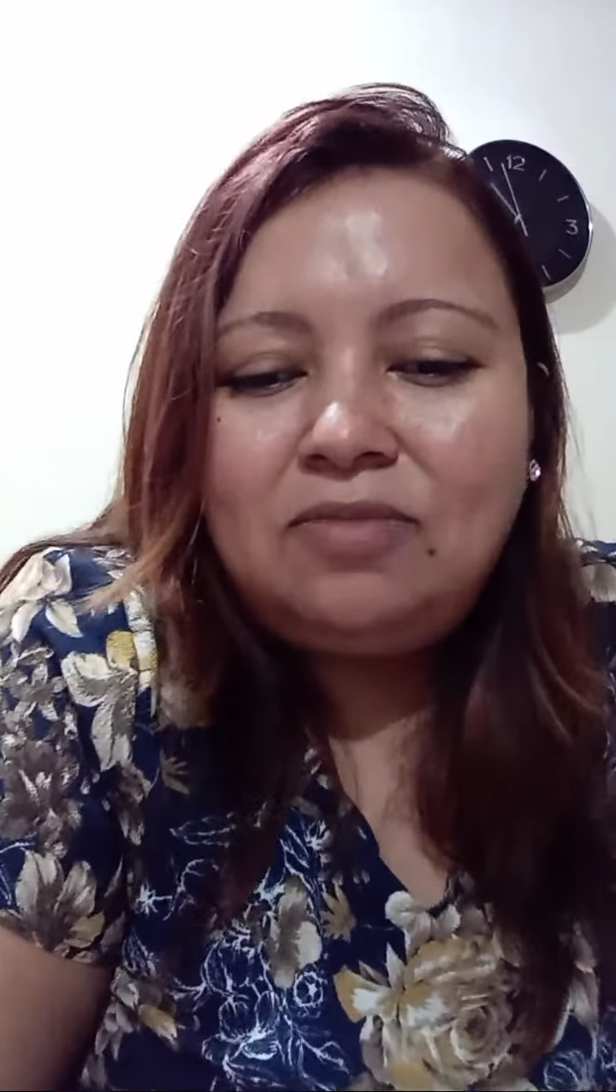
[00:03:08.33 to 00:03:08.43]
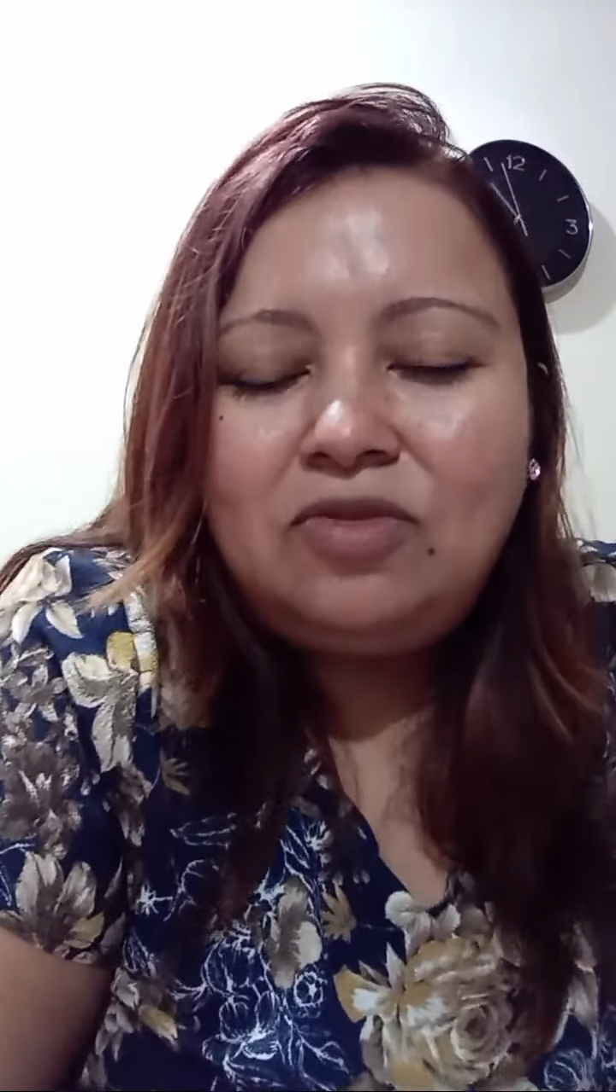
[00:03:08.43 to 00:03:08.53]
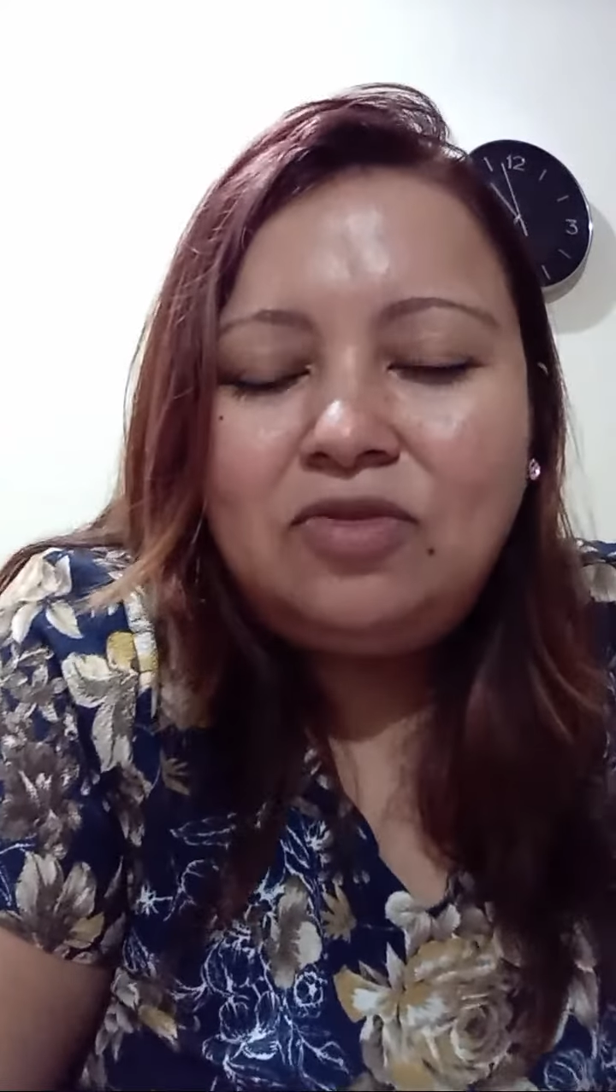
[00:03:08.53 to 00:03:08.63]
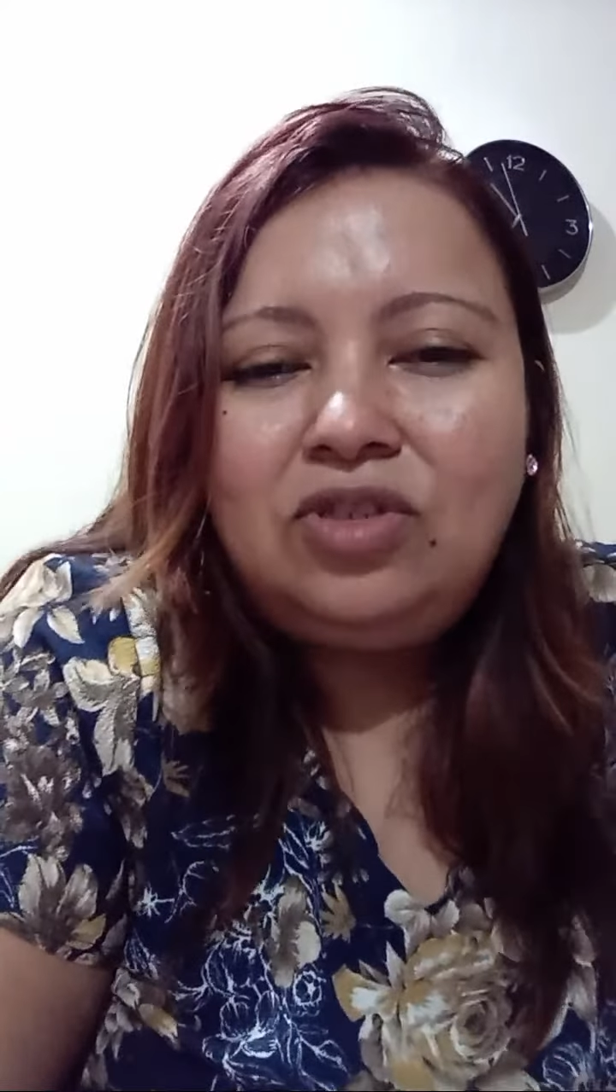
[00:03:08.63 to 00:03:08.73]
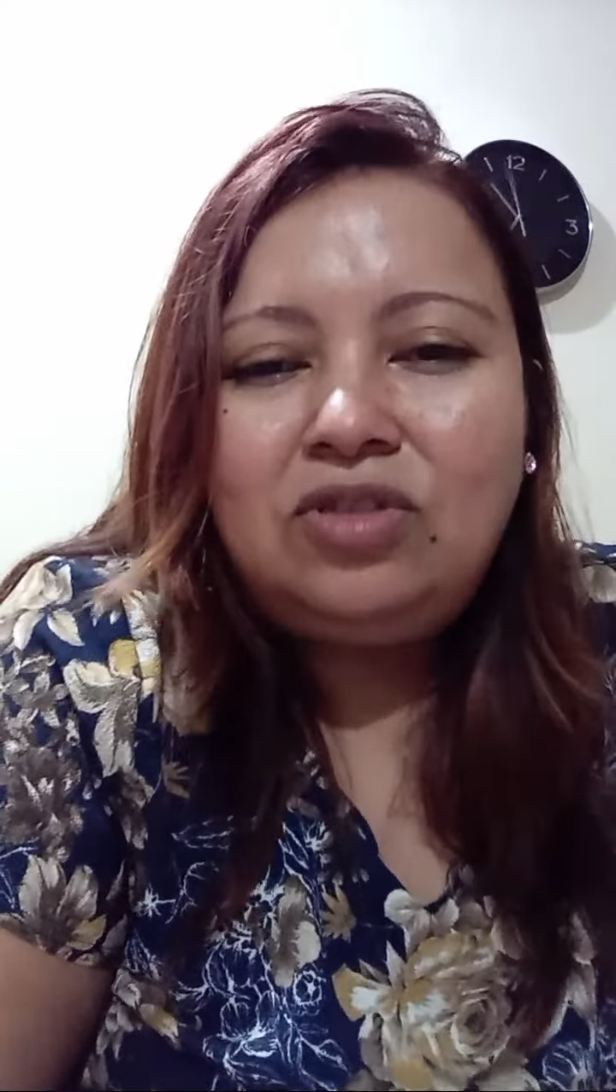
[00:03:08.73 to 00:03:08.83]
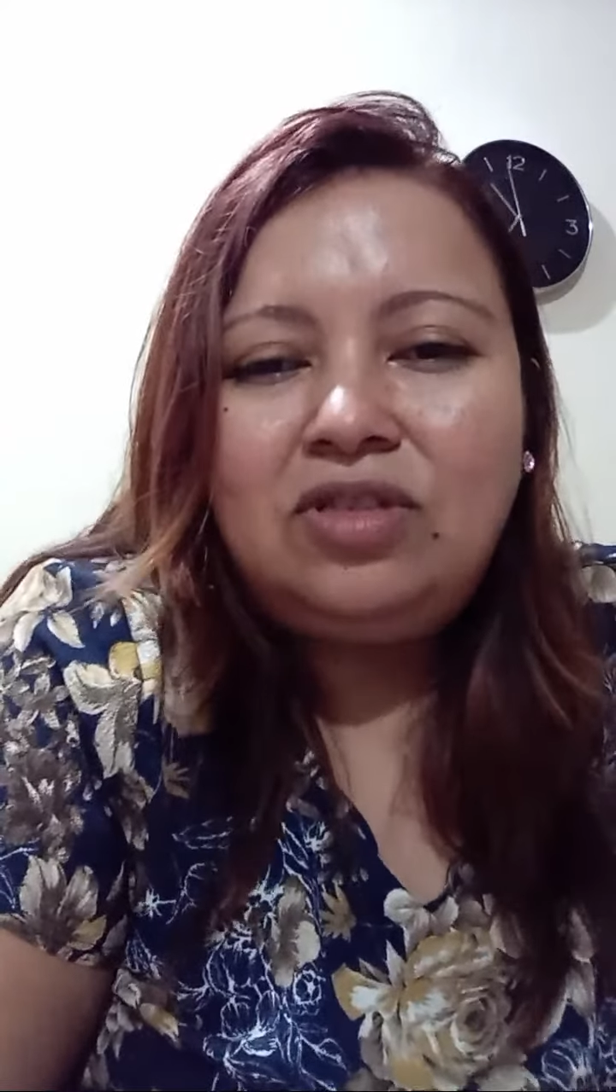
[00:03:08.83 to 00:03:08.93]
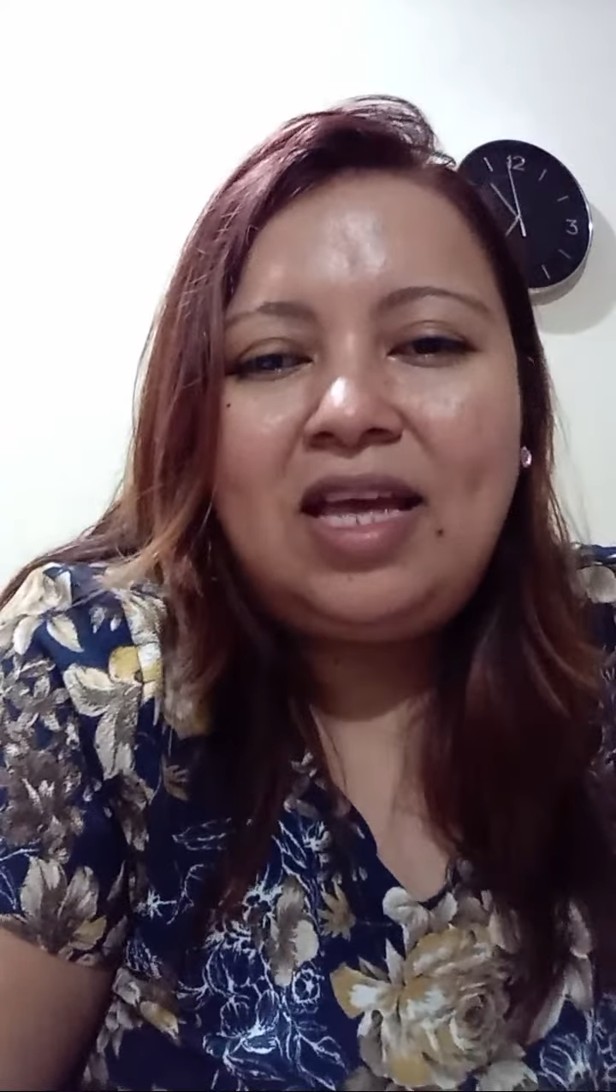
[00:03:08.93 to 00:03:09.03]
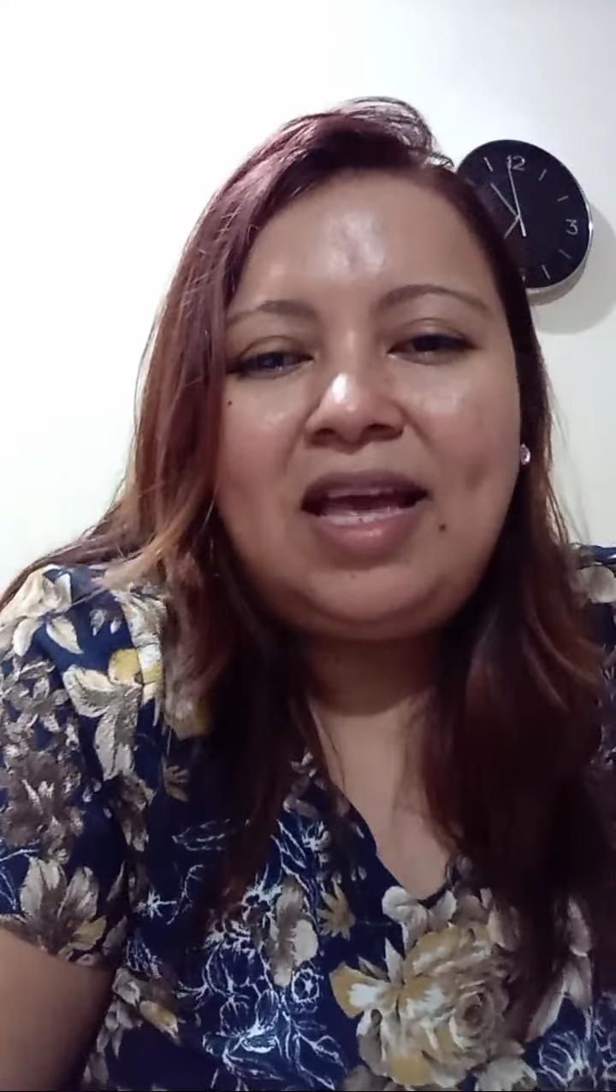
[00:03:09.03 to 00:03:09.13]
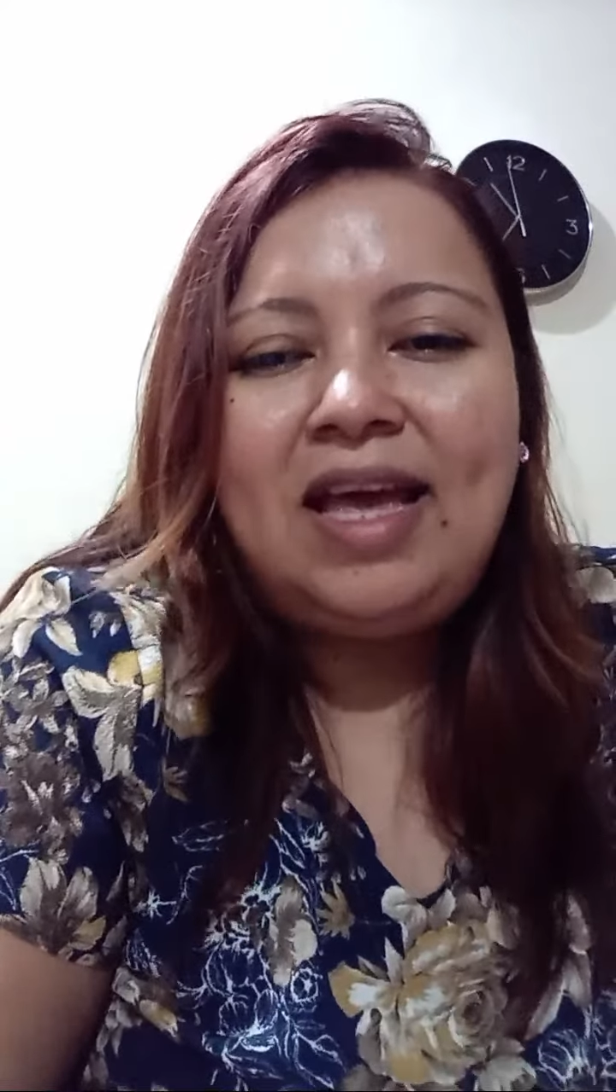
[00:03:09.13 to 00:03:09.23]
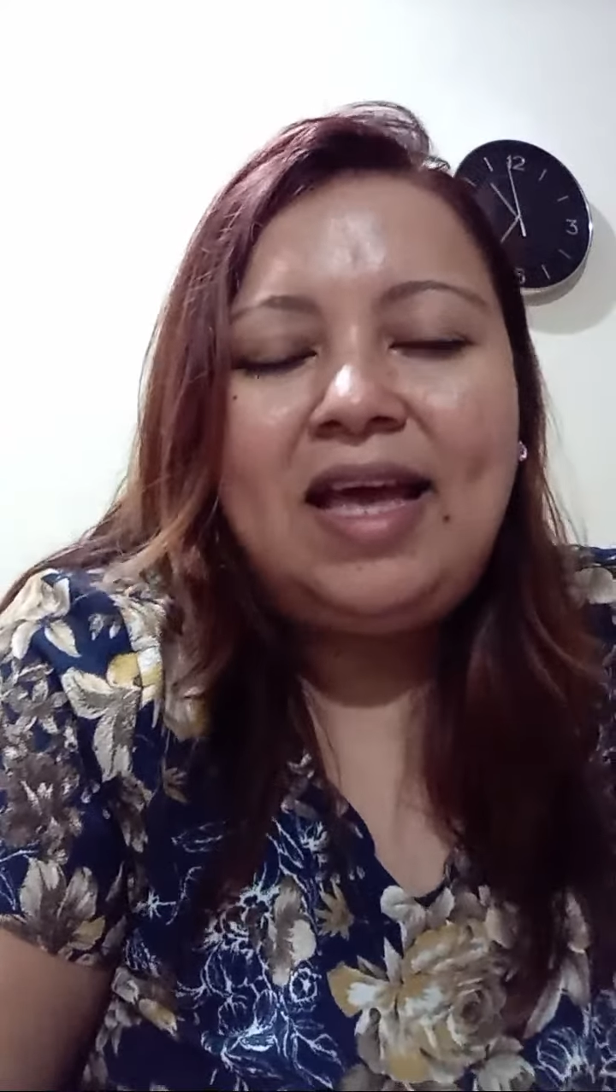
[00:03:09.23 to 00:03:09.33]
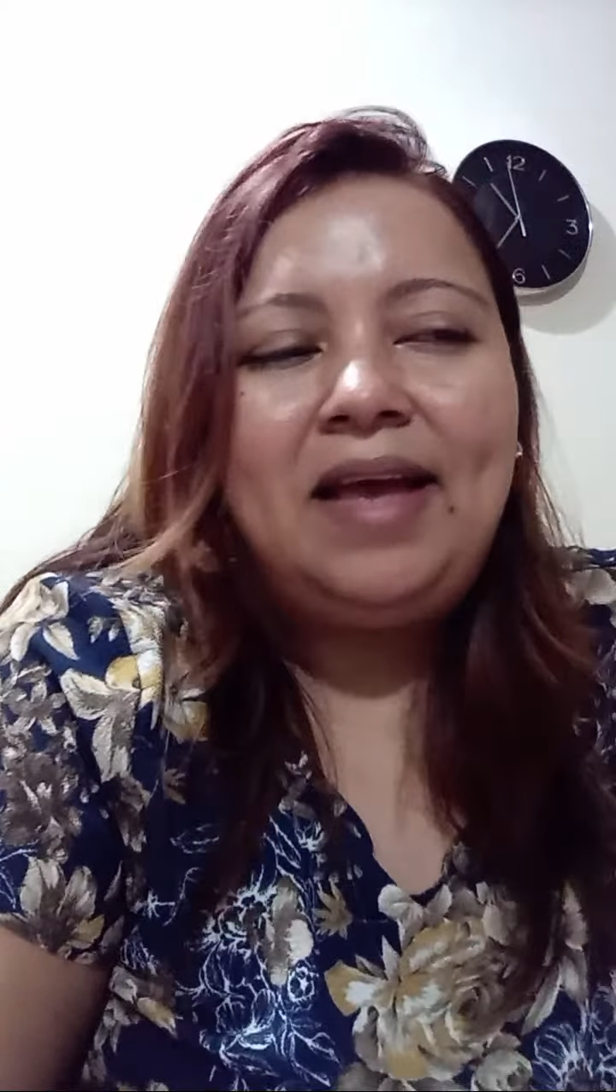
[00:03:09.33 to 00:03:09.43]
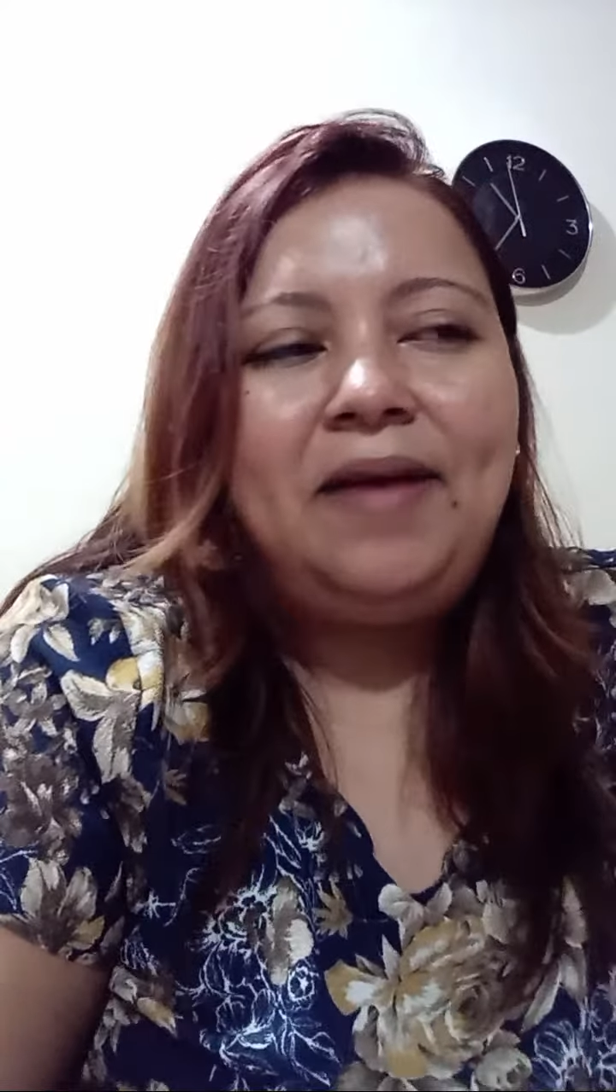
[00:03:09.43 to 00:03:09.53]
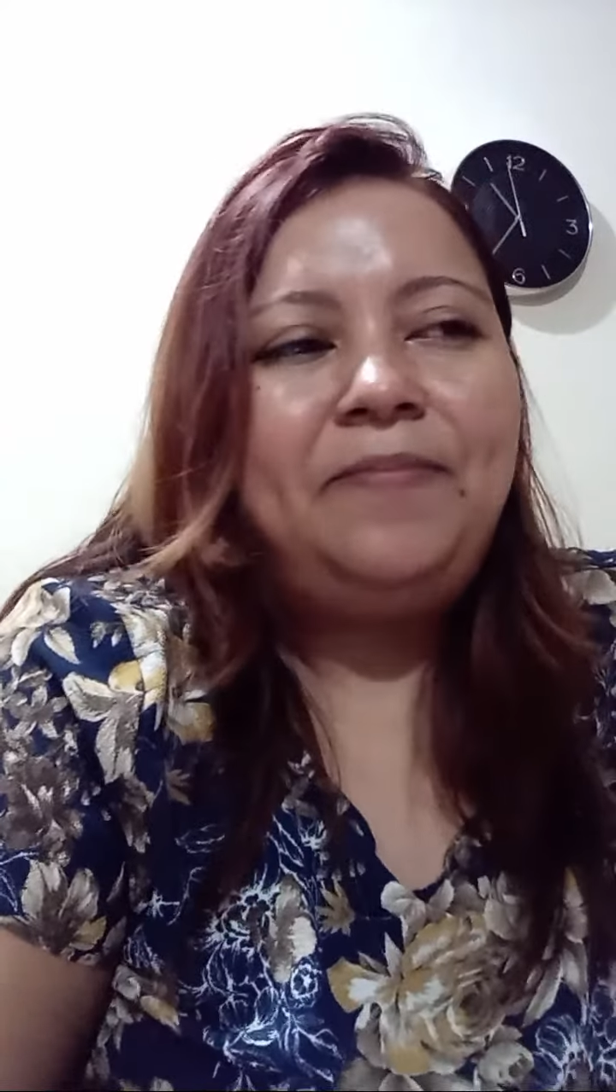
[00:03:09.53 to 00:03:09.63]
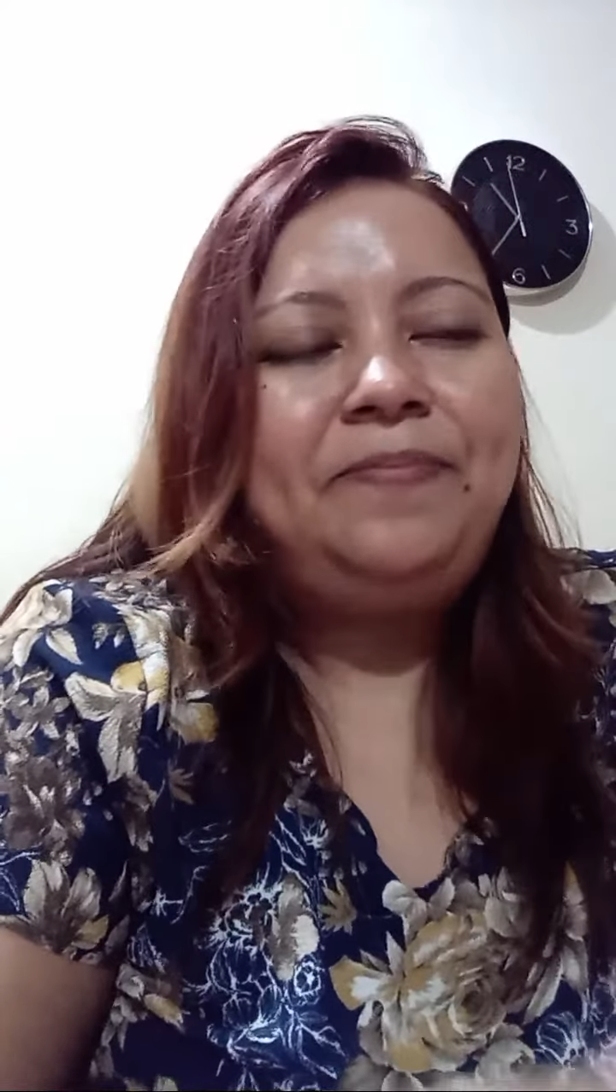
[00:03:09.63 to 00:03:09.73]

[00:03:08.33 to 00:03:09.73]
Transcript: mucho de,